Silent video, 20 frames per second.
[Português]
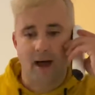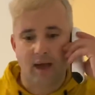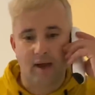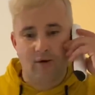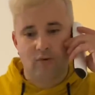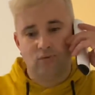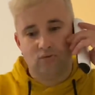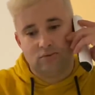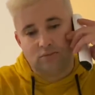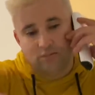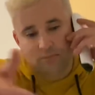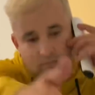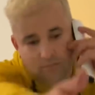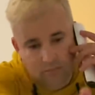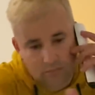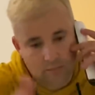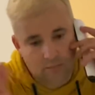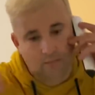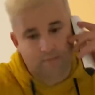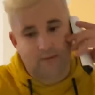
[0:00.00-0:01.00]
É o,
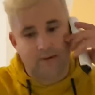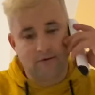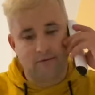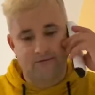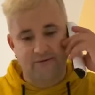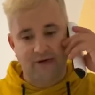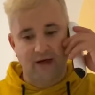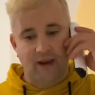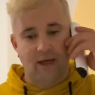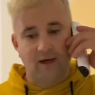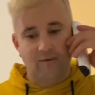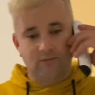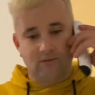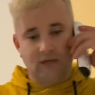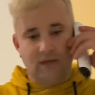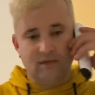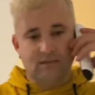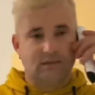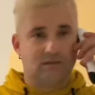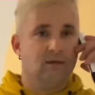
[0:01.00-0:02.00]
pra não falar um
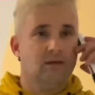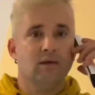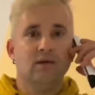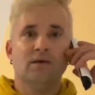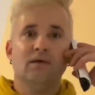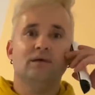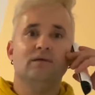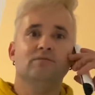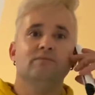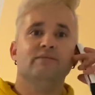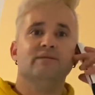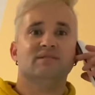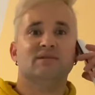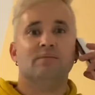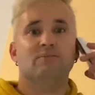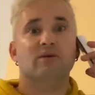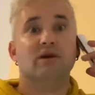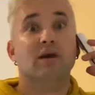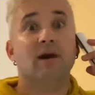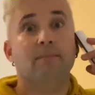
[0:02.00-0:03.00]
tênis. Ele não
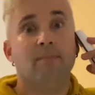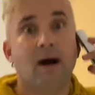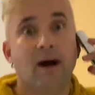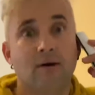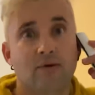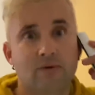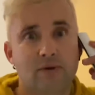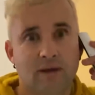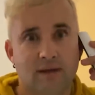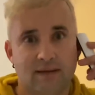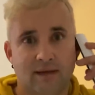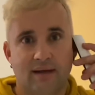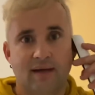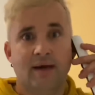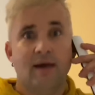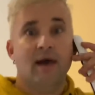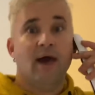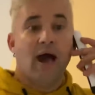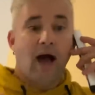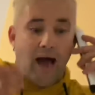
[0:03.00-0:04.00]
percebe o que é bagulho, Natália. Né,
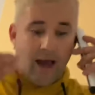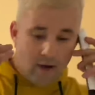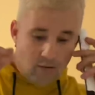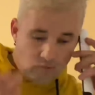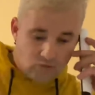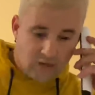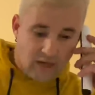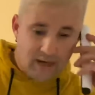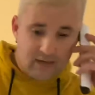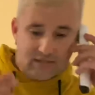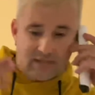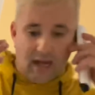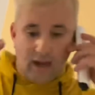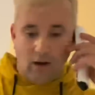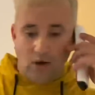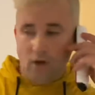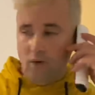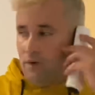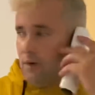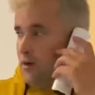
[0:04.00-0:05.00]
aí é um tênis da
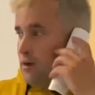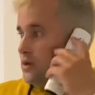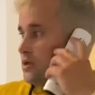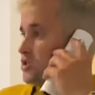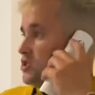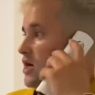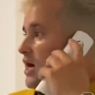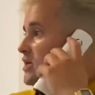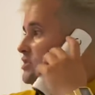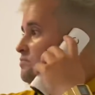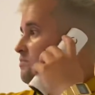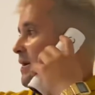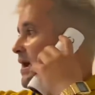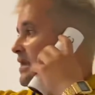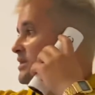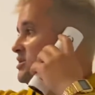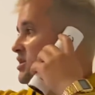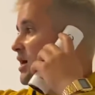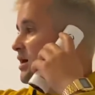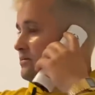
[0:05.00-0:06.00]
LOL. Xande,
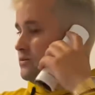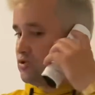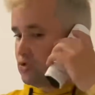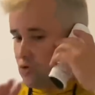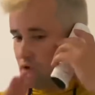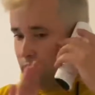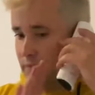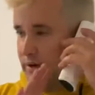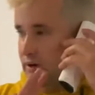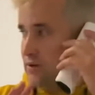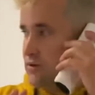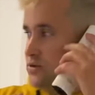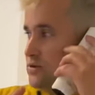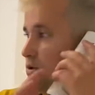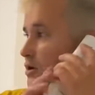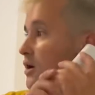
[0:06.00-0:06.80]
para de. Desculpa, não é com o seu.